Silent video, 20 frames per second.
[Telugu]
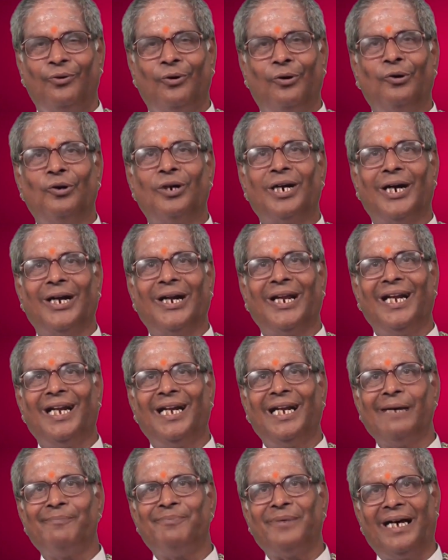గోవు కండ
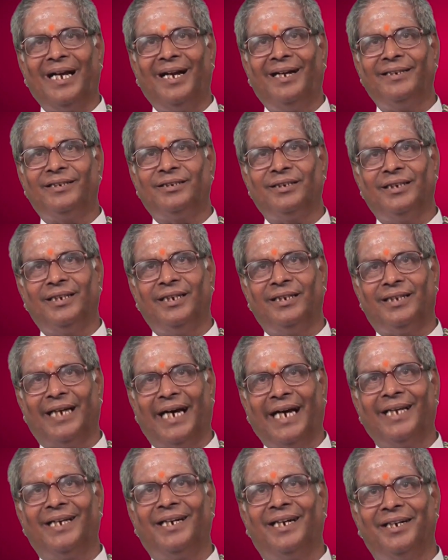నిండా పారడిచ్చింది
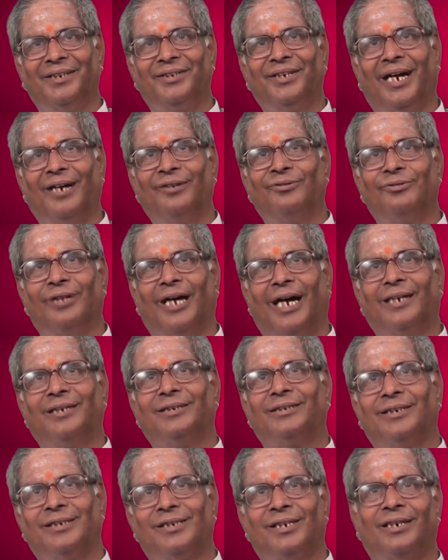తాగిరని తాగు
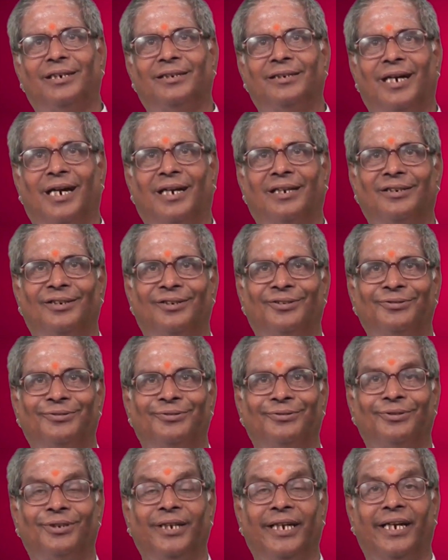దానం చేసినని దానం
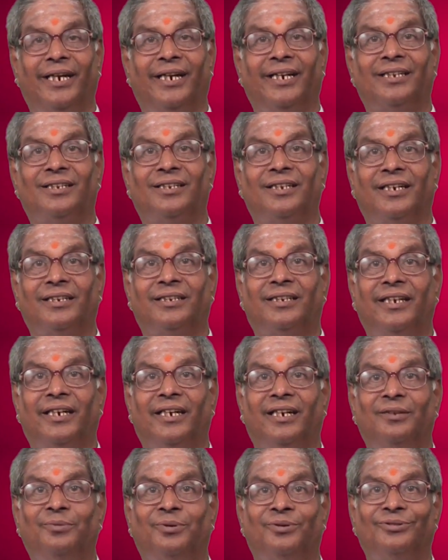చేసుకో తేన
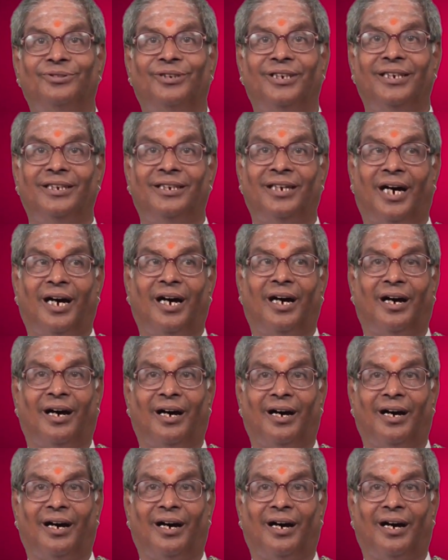త్యక్తేన భుంజీధా